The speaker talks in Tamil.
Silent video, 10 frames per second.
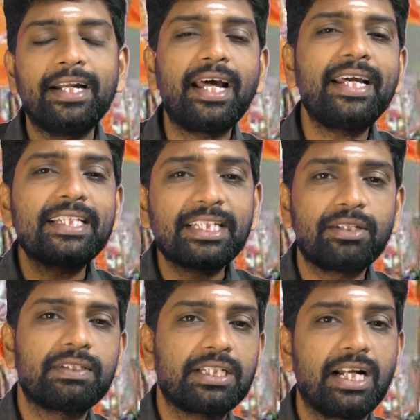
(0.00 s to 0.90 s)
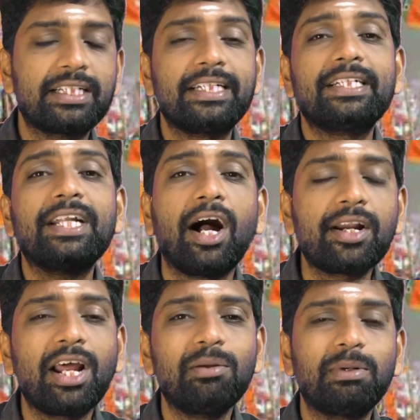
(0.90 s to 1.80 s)
ரெண்டாயிரத்தி இருபத்தி நான்கு
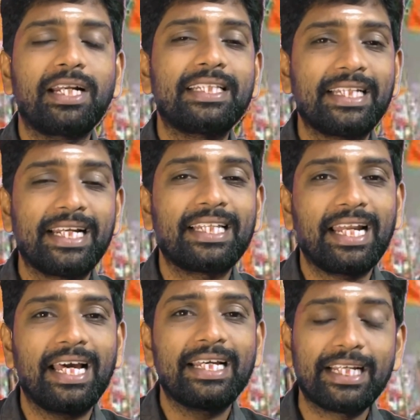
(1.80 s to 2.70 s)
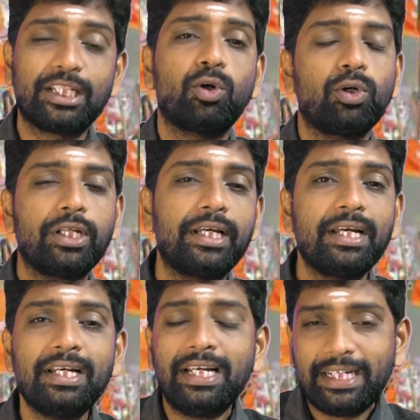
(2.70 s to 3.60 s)
நாடாளுமன்ற தேர்தலை எதிர்கொண்டு
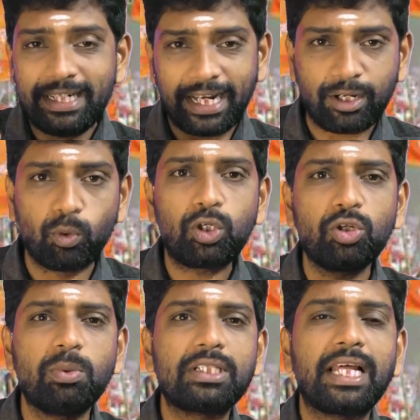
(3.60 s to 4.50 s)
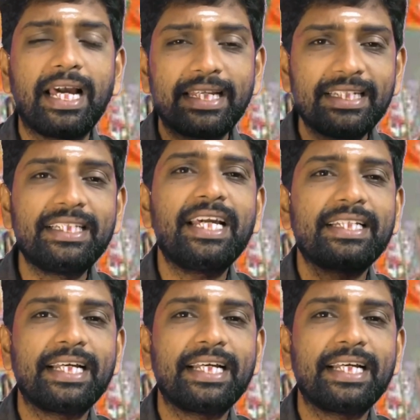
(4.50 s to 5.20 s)
இன்றைக்கு ஒட்டுமொத்த இந்திய